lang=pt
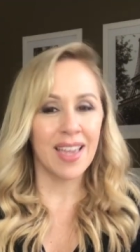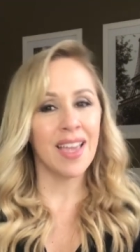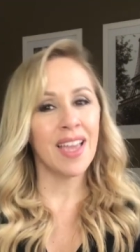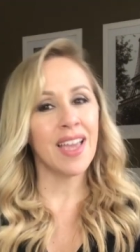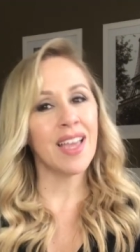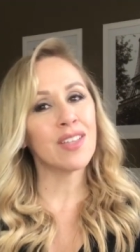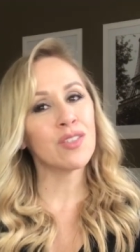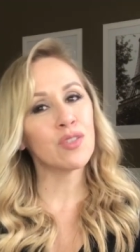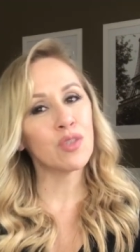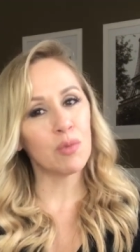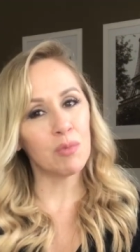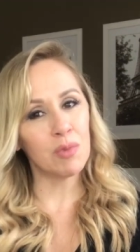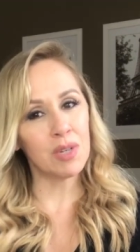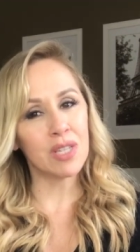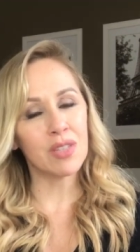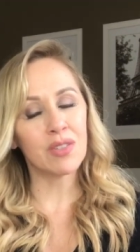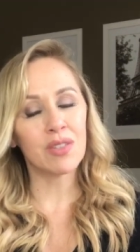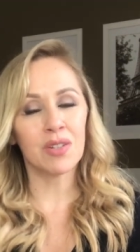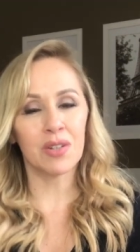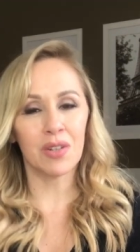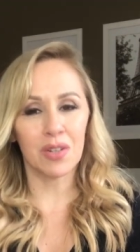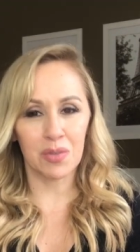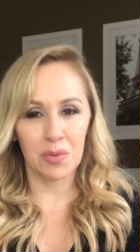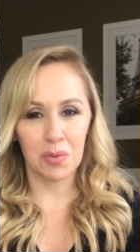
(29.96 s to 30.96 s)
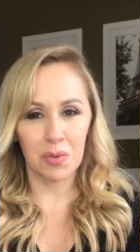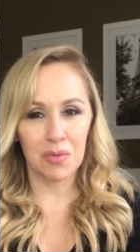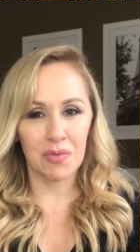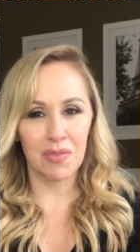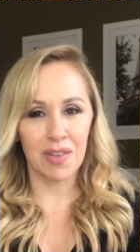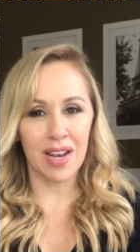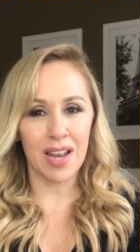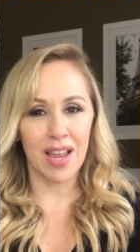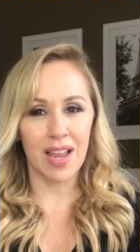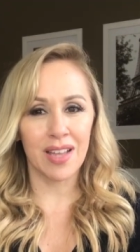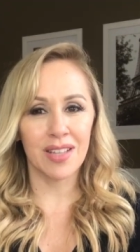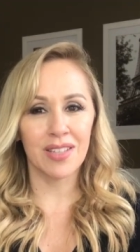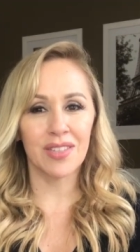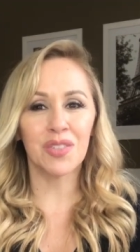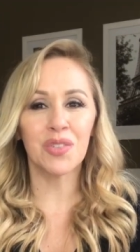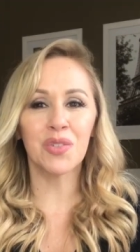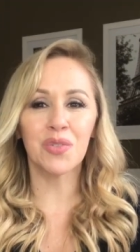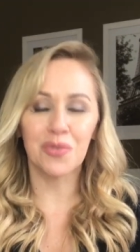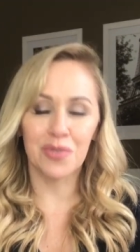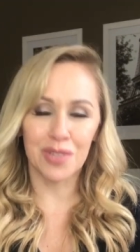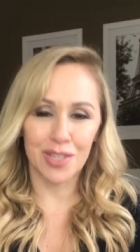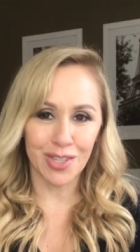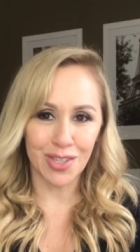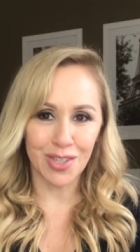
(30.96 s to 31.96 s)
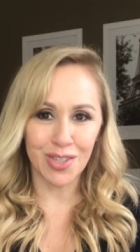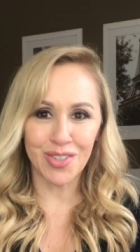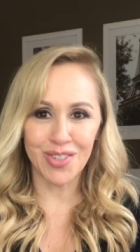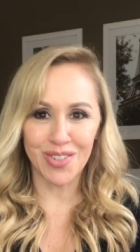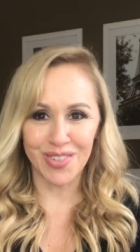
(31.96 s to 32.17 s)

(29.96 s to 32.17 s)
É sobre isso que nós vamos falar no vídeo de